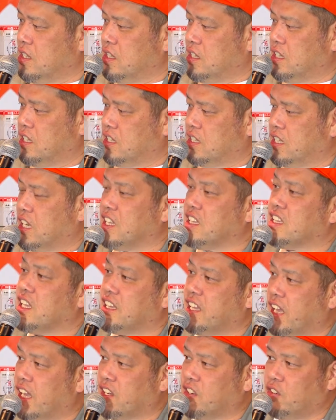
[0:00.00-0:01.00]
人間っ
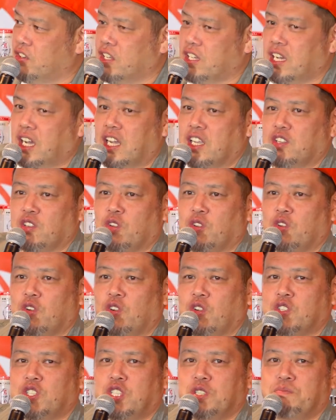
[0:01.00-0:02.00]
てねこう意外と
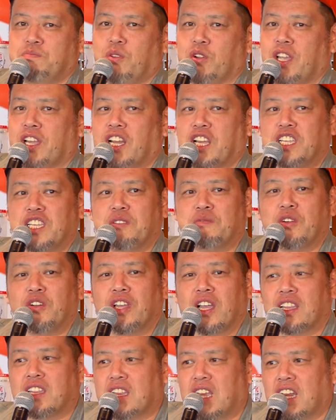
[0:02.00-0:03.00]
こうちっぽけな生き物
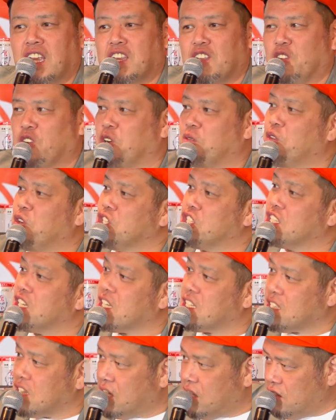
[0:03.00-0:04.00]
やったなってこう思い知
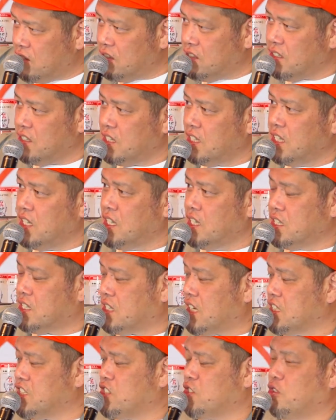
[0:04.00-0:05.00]
らされる、うん
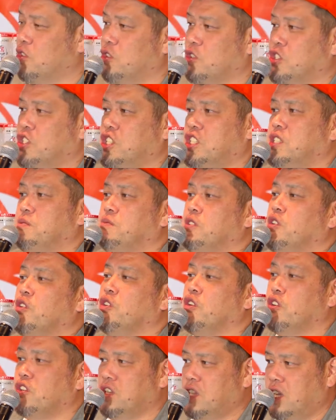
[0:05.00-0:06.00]
しかしこうしじみ
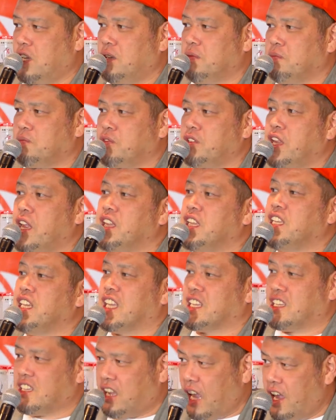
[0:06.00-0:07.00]
のように群れに
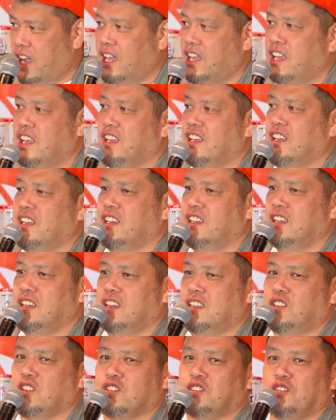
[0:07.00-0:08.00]
なって
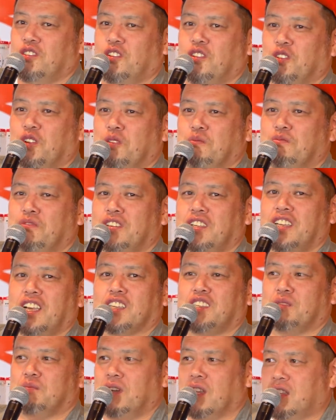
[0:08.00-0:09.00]
一つの丼に
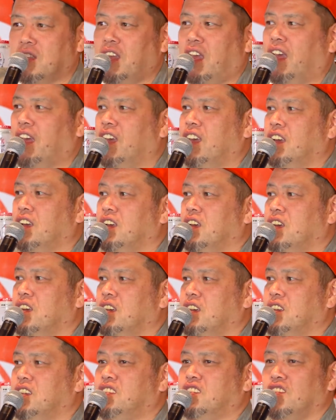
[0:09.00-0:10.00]
集まって
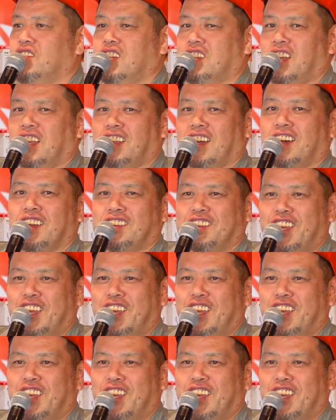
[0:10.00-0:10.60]
一緒に戦っ